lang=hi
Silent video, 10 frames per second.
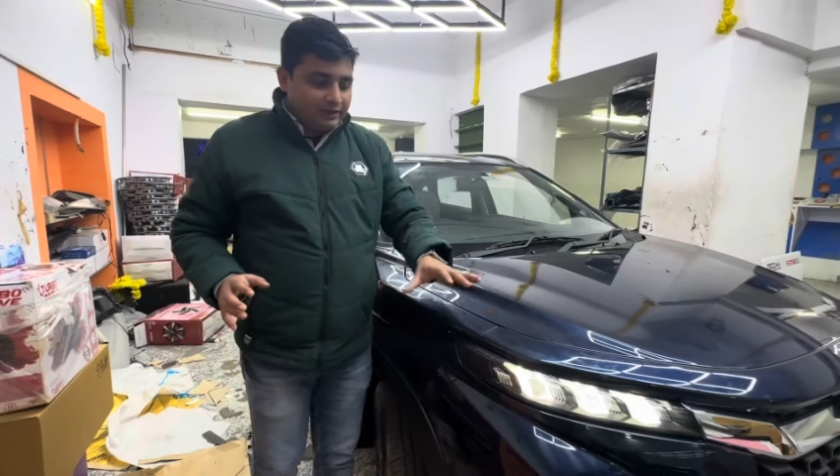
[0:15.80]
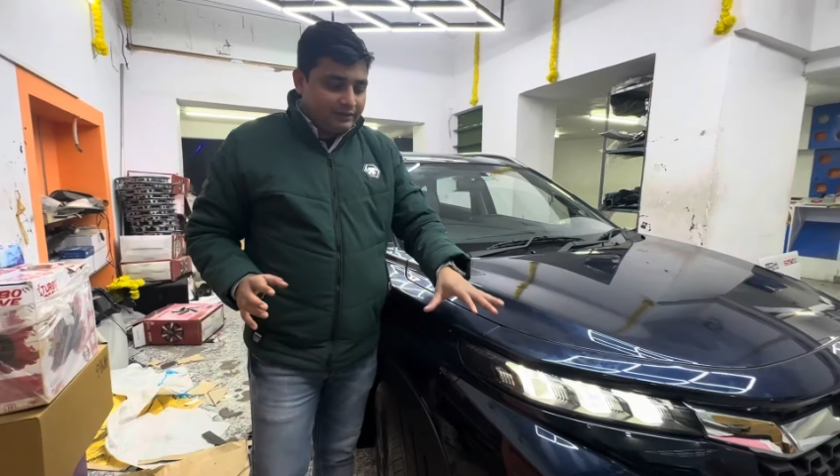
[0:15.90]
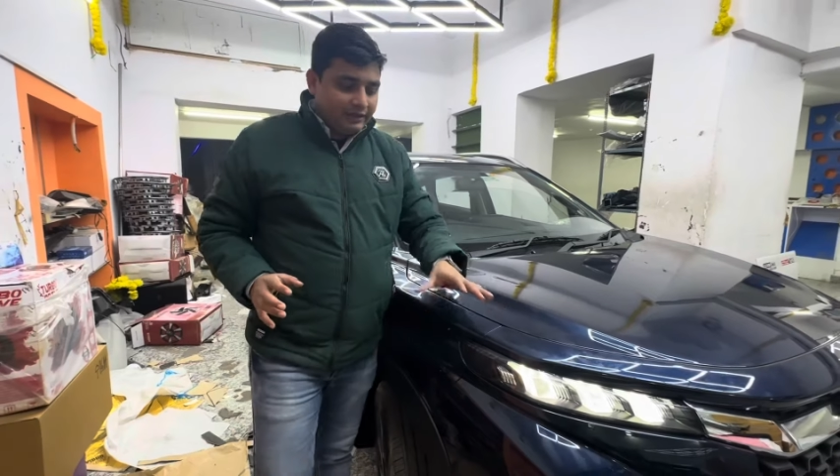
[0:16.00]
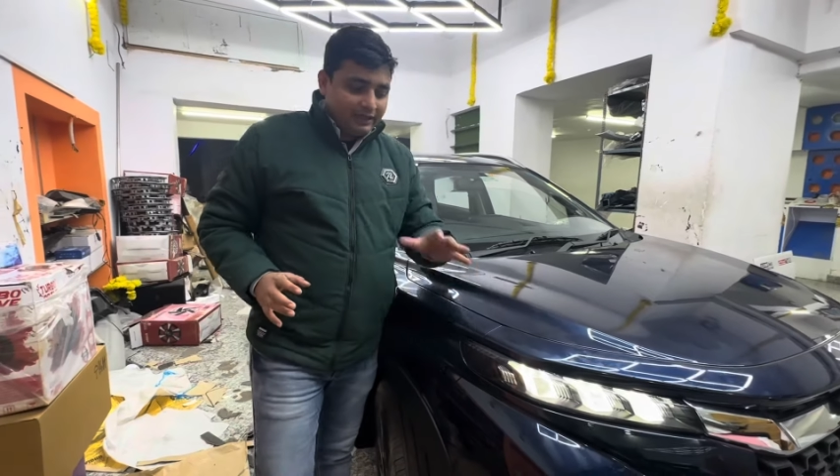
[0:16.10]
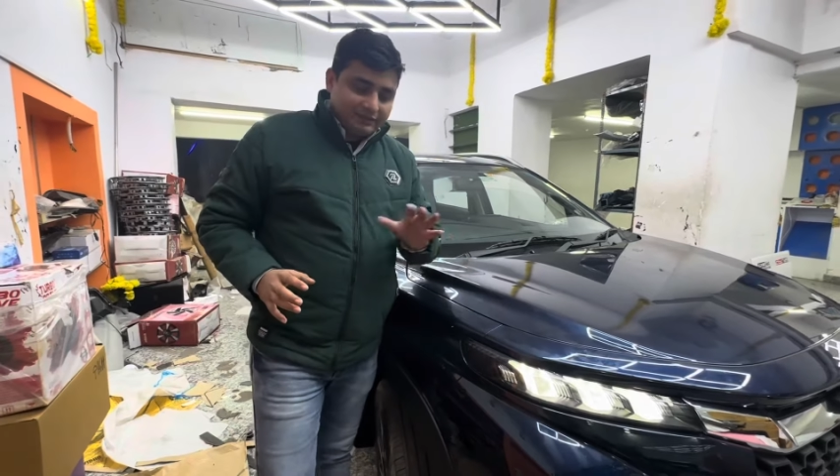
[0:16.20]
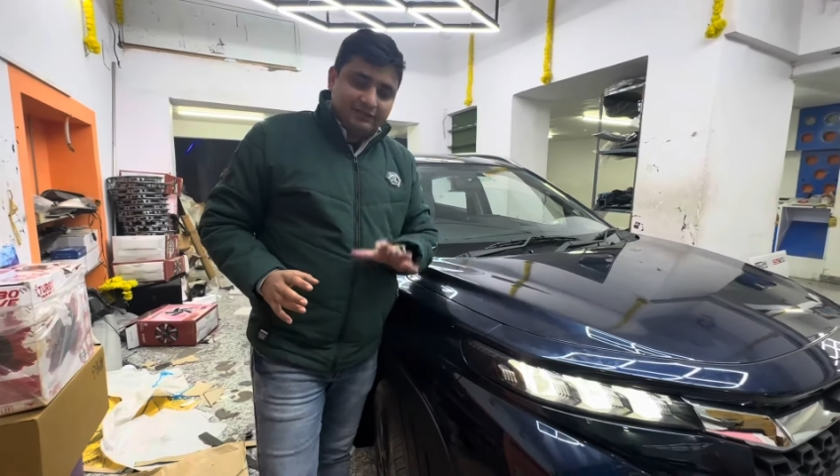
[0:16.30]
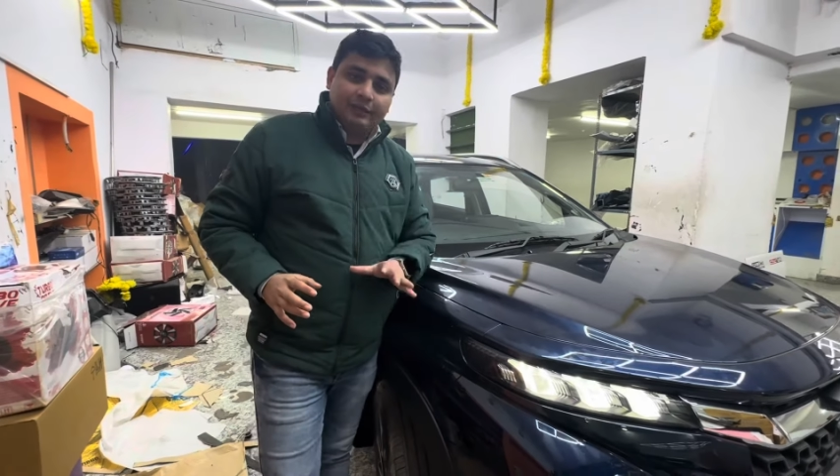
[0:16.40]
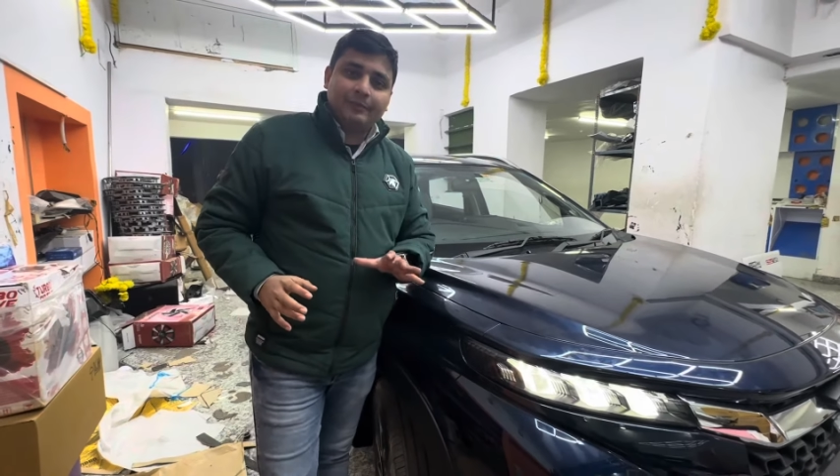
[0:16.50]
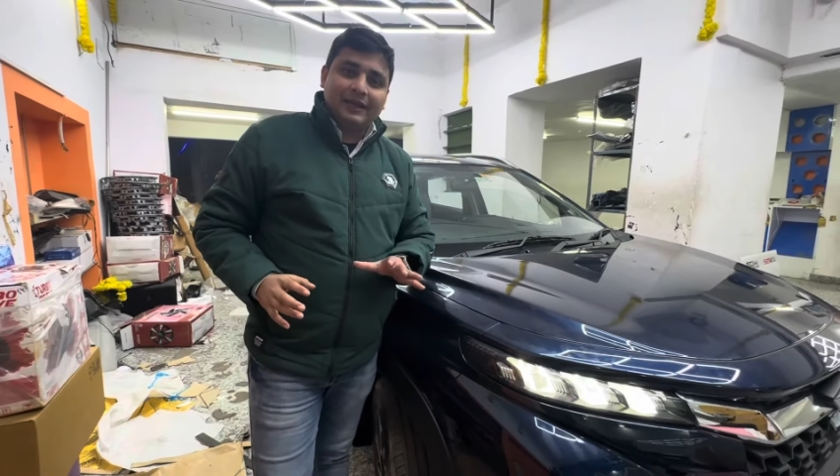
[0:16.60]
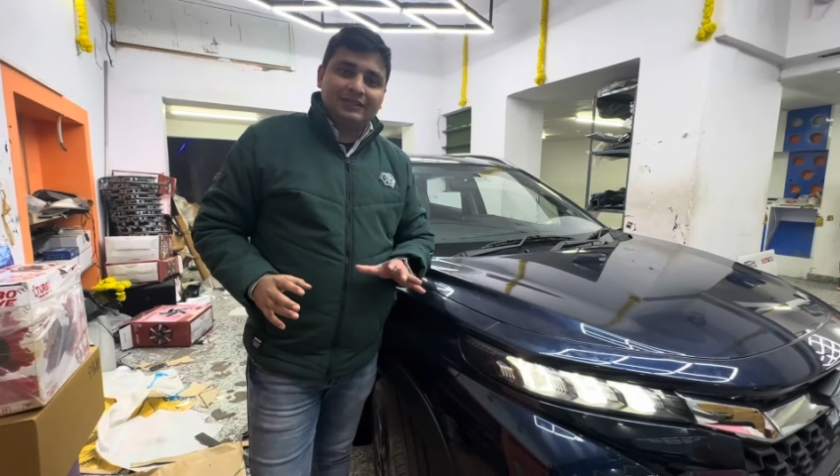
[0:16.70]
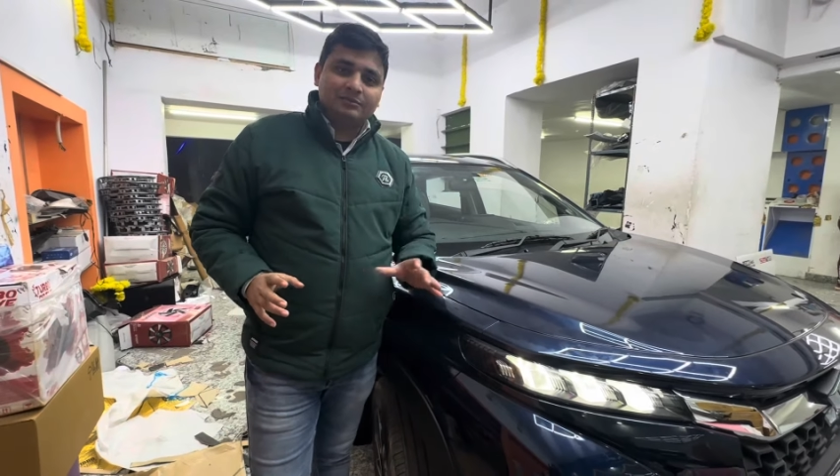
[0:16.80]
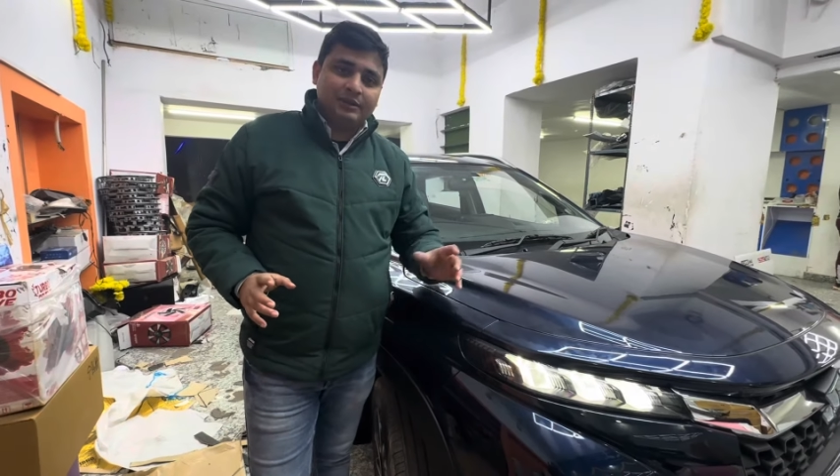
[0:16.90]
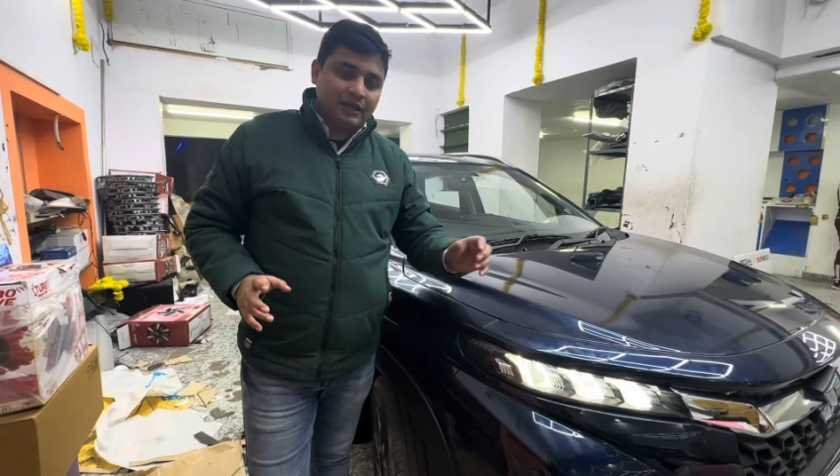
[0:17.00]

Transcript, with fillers: इतने अच्छे प्राइस में